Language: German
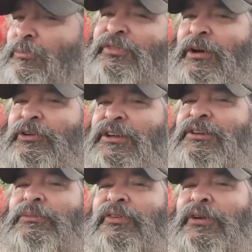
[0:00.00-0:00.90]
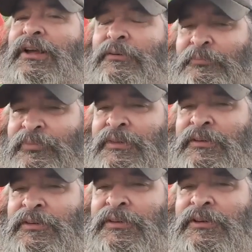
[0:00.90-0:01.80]
Muss auch nicht immer sein
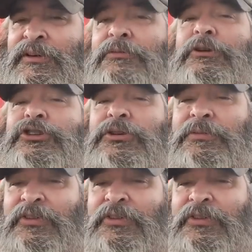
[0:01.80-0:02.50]
wünsche euch